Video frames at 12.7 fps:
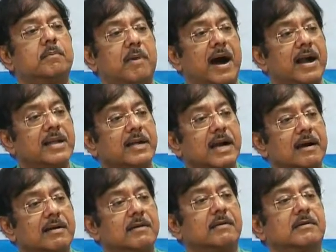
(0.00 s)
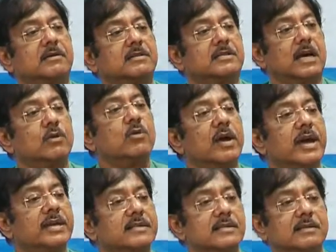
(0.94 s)
পাহাড়ে খা চালু হয়ে
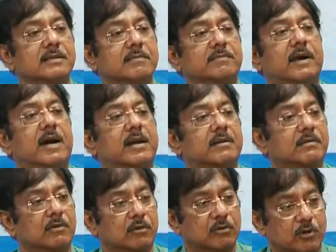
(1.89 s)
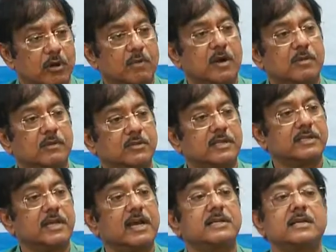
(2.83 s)
গেছে পাহাড় নর্মাল অবস্থা
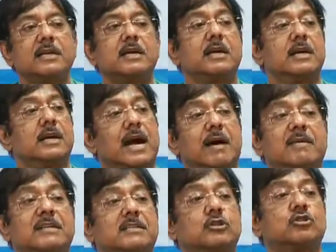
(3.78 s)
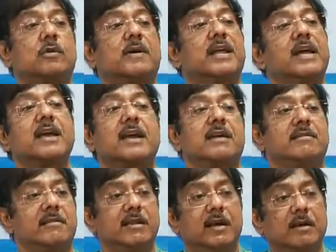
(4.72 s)
এসে গেছে খাবারটা সবার আগে
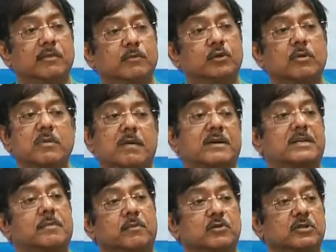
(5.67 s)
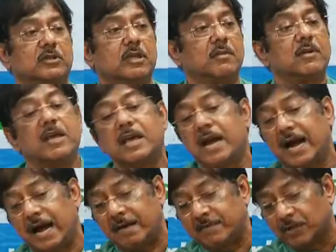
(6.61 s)
ক্রাইটেরিয়া প্রথম খাবারটা পৌঁছে দিতে হবে
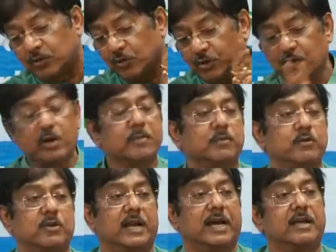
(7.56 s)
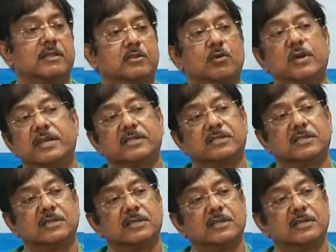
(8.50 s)
আমরা তড়িঘড়ি পুজোর আগে দৌড়ে এসেছি
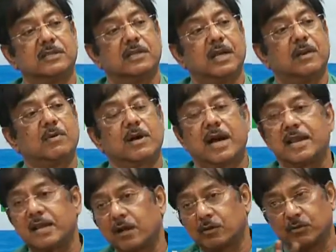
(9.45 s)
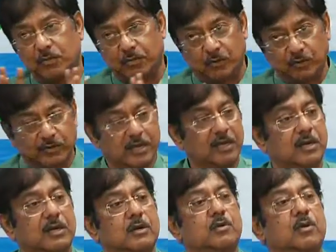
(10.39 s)
এবং কালকে মন্ত্রী
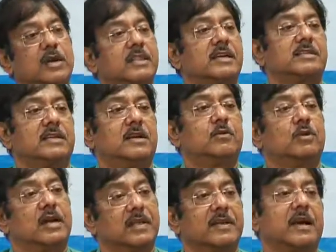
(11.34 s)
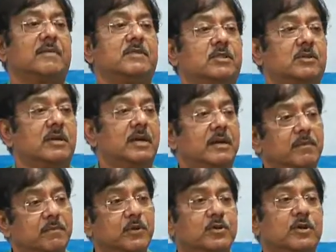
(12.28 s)
কলকাতায় ছিলেন কলকাতা থেকে আমি
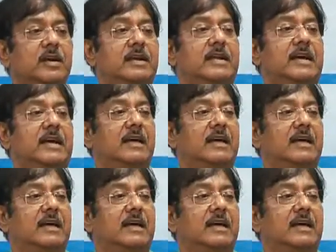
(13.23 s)
পিছনেরটা